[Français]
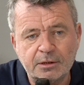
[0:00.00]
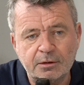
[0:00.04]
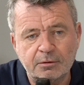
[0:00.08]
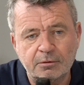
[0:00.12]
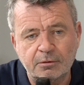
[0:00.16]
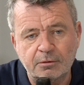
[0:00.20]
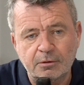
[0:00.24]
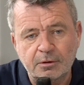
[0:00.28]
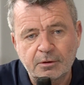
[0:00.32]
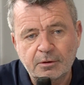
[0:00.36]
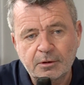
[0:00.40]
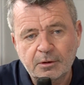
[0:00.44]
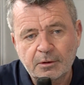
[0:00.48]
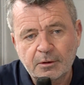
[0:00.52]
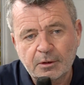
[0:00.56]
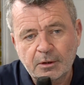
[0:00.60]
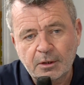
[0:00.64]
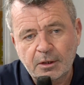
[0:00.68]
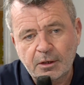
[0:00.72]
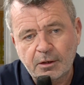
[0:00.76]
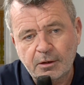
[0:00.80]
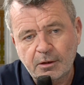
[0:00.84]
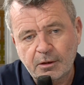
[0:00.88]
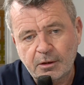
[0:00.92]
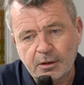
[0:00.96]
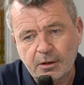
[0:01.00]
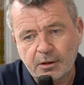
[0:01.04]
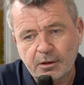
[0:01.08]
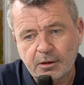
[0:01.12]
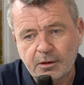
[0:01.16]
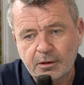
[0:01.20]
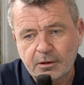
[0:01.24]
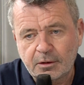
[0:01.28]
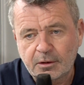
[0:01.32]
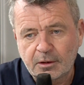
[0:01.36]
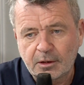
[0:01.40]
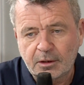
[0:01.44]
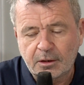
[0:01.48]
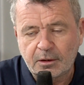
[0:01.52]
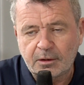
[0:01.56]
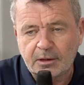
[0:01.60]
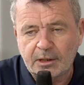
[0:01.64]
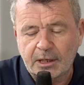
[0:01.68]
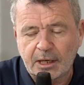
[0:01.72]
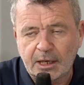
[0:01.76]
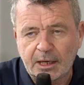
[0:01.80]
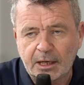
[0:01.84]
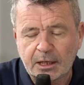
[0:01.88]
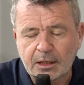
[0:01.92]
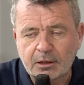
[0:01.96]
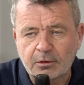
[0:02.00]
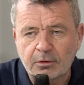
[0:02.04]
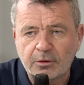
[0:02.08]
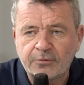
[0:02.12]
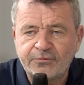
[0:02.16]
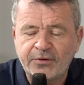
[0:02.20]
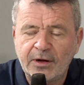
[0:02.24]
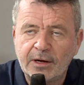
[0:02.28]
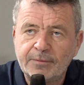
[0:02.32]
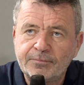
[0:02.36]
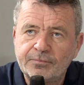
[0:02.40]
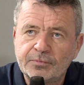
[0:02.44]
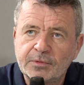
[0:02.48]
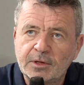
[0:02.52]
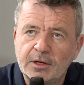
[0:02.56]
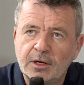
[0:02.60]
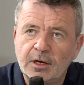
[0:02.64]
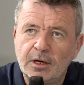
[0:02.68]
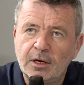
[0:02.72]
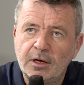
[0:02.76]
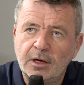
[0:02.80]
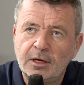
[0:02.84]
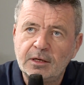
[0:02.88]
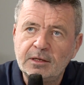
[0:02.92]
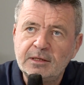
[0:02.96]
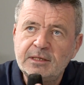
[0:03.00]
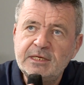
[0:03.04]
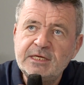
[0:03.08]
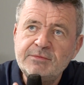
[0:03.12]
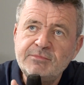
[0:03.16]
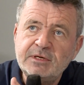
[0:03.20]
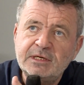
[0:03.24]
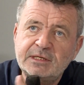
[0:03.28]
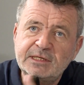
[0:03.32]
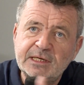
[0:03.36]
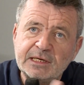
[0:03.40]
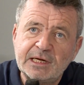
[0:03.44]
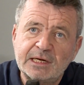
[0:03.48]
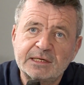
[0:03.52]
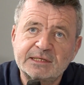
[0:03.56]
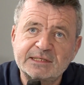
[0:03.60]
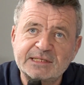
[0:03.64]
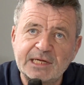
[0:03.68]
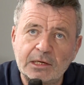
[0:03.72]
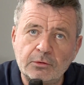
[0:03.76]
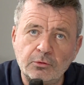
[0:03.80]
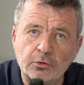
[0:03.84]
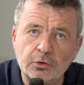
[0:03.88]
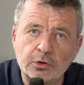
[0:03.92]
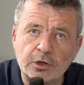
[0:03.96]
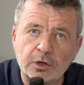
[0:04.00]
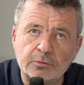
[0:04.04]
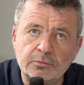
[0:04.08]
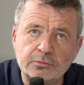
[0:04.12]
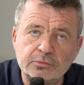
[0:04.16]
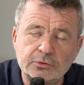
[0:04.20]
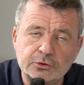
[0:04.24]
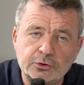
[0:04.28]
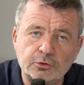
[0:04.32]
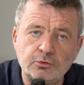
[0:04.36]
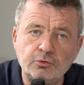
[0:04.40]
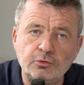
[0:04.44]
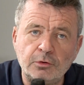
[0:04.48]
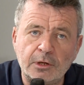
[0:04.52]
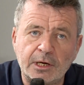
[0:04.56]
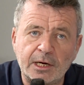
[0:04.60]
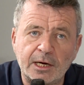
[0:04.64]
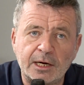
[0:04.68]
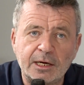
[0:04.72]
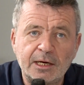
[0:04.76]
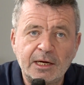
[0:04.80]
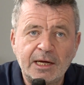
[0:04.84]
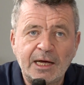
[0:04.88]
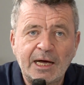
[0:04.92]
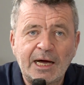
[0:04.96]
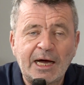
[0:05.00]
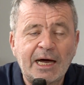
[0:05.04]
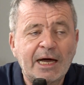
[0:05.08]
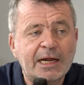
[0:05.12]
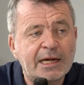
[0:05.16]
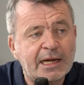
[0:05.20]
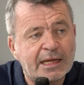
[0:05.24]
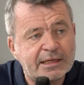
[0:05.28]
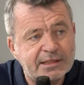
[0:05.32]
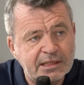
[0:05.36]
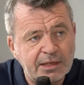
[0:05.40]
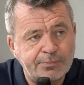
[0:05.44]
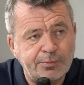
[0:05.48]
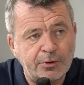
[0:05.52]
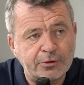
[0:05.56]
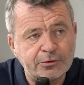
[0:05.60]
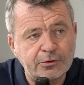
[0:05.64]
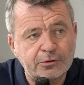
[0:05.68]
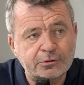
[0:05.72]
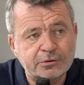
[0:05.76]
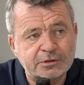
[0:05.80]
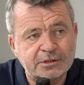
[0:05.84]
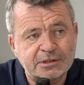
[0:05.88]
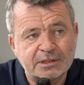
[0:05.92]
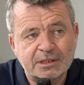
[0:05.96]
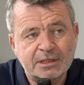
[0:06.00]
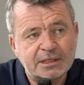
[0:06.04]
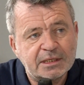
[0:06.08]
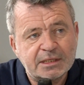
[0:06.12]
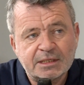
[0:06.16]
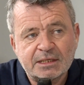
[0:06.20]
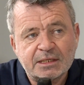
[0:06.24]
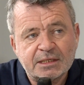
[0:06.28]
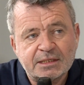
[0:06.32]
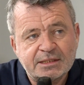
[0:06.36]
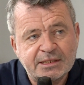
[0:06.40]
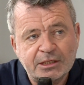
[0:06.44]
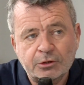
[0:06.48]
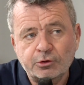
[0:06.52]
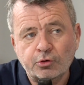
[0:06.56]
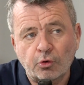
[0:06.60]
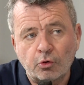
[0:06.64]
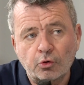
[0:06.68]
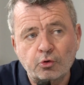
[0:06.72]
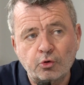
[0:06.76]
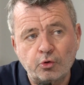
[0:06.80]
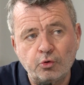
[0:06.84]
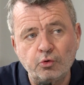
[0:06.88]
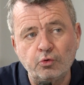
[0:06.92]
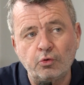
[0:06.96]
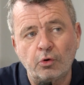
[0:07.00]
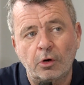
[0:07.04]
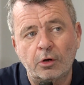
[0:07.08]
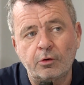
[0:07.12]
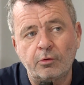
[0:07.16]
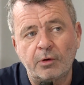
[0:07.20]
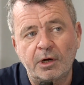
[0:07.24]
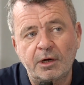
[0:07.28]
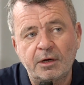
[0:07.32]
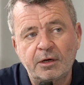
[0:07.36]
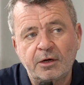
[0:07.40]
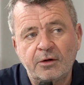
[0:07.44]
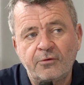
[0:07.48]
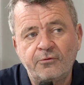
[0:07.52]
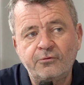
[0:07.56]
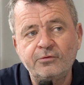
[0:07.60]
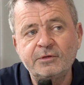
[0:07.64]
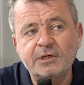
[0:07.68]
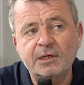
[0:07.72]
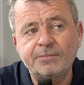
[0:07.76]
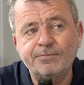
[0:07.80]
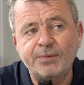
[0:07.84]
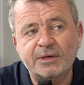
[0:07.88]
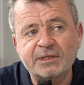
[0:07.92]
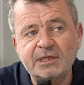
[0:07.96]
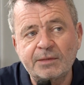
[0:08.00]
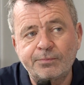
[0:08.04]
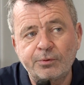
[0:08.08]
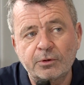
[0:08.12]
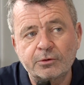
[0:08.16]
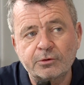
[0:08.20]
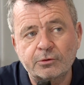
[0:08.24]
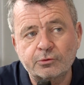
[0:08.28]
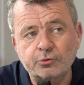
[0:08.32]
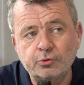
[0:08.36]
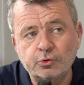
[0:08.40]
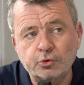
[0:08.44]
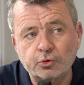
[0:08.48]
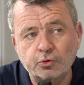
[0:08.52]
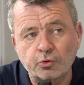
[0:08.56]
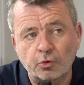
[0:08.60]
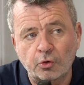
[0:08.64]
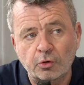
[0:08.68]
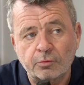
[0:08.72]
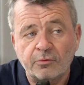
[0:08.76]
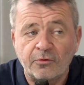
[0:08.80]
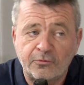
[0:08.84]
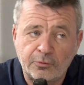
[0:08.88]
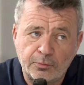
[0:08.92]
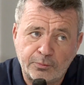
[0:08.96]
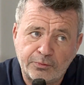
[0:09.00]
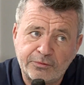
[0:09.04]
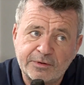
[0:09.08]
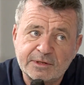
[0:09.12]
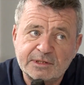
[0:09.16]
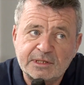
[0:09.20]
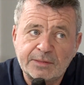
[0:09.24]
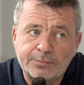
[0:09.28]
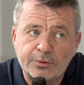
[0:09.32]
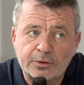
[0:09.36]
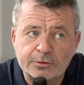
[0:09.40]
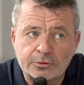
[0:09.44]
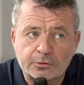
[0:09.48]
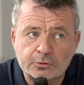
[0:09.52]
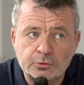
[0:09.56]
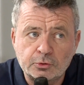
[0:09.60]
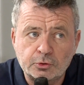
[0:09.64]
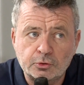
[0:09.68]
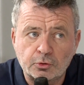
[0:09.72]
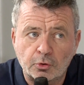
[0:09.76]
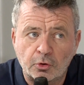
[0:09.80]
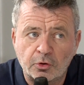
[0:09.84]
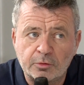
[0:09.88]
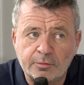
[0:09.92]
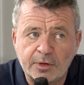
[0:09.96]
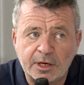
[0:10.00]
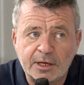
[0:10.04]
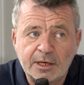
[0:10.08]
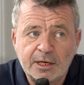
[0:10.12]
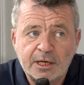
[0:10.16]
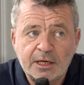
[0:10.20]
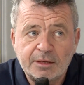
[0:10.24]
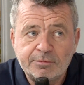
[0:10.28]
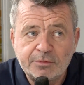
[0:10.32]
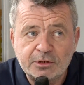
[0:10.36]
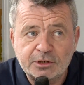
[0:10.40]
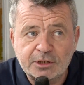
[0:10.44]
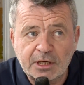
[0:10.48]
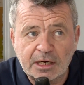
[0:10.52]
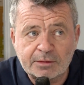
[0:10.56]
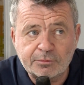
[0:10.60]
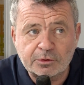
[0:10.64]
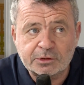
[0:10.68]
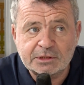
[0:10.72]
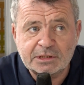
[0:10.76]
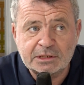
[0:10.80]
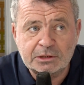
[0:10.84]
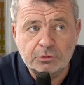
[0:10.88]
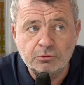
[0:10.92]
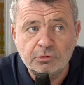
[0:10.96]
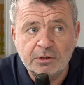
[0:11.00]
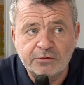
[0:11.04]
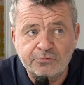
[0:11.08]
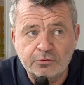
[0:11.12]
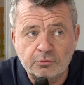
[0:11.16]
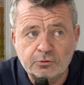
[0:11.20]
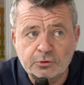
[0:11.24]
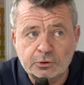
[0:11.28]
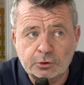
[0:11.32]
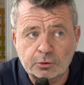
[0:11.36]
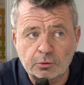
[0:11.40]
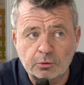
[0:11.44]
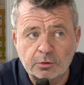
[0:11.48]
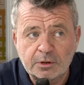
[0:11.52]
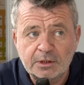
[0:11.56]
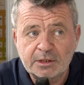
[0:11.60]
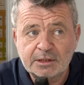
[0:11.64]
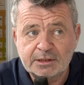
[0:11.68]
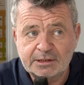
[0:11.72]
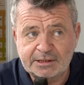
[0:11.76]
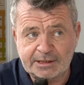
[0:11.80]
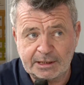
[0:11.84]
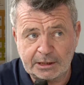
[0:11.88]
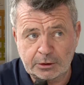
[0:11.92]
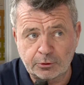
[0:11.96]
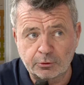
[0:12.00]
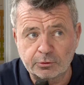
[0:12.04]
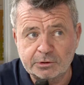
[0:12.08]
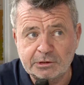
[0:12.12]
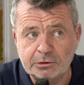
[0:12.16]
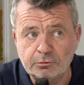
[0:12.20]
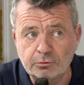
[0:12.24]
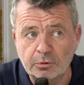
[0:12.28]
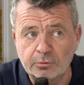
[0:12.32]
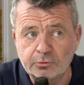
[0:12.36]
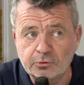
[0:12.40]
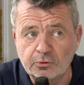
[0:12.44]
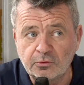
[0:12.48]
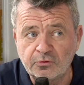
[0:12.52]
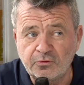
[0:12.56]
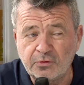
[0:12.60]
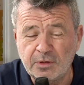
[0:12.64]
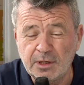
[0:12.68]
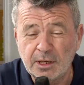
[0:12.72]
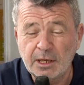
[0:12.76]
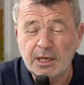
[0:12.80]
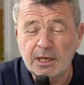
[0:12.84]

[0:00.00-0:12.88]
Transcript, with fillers: euh, euh, la, enfin, limiter un salon comme celui-là à la dépendance, c'est trop court. Quoi. Vous n'êtes pas dépendant du jour au Vous pouvez être dépendant du jour au lendemain, mais généralement, c'est une évolution, c'est un continuum de vie.